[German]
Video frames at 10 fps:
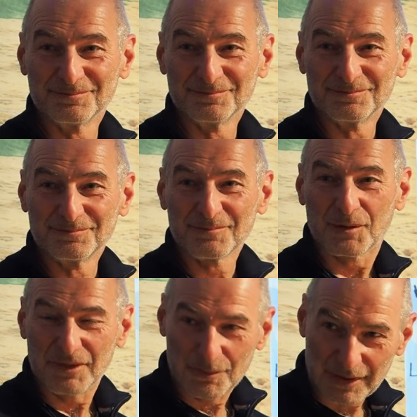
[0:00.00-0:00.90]
Mhm.
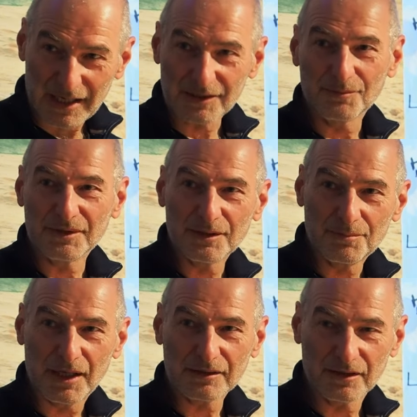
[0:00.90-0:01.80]
Mit einem Partner, mit einer
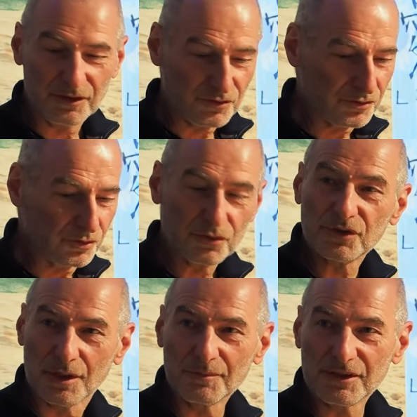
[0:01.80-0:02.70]
Partnerin zu sagen, du
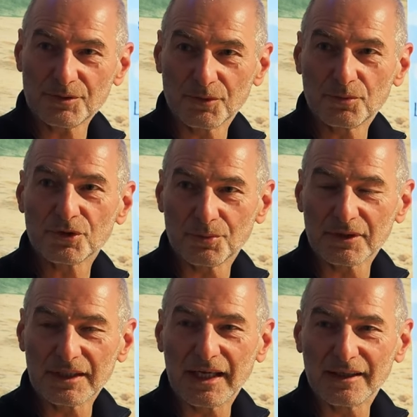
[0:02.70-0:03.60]
schau mal das mal an, was war
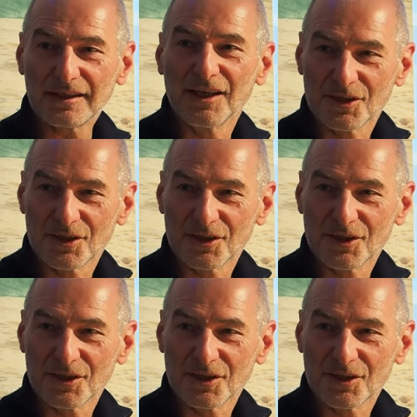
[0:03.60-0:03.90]
denn eigentlich?